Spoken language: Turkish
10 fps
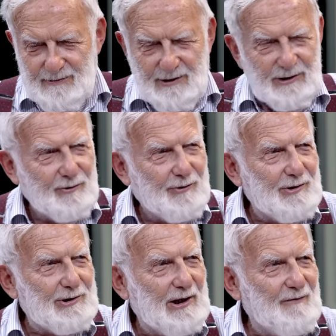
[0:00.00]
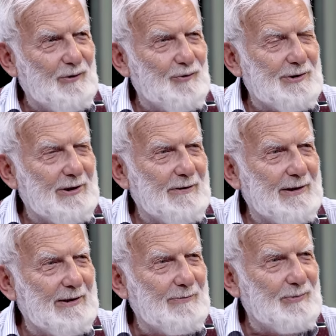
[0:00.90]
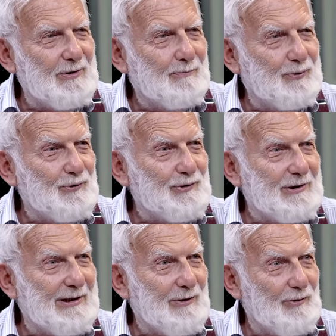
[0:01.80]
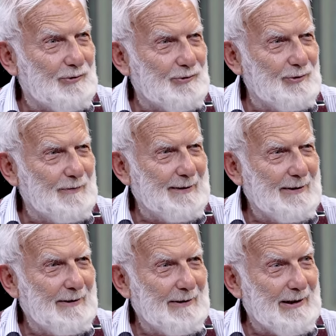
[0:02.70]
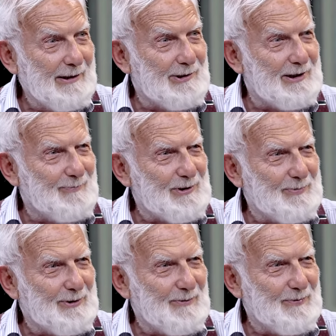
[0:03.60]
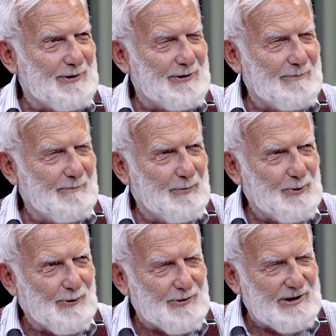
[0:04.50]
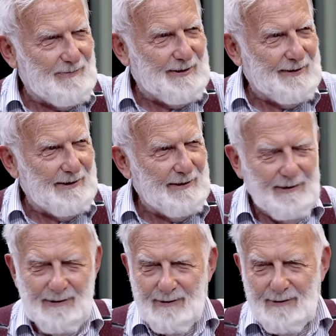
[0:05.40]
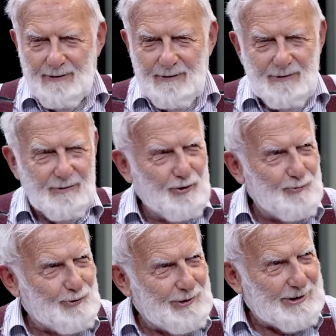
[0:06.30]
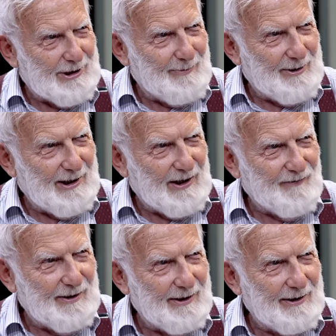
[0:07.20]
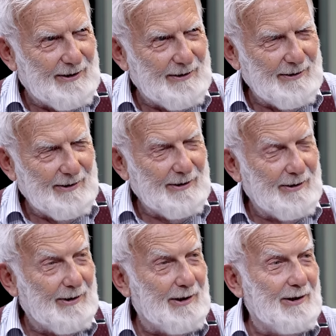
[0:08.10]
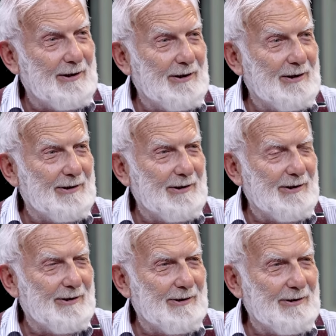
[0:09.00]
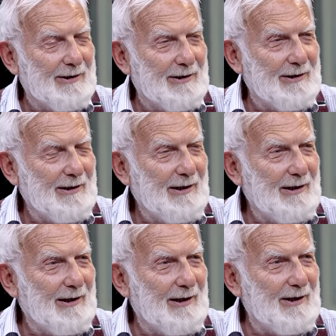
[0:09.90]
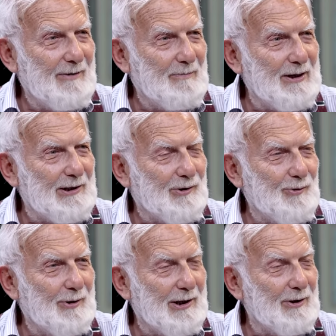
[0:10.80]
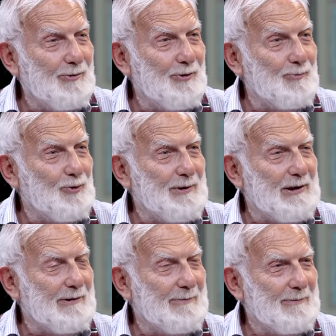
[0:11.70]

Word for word: Sandıkoy Şerif'in üzerinde bir puşide örtü yeni çıkmış pırıl pırıl. Bordo zemine gümüş işlemeli harflerle La ilahe illallah El melikül Hakkul mübin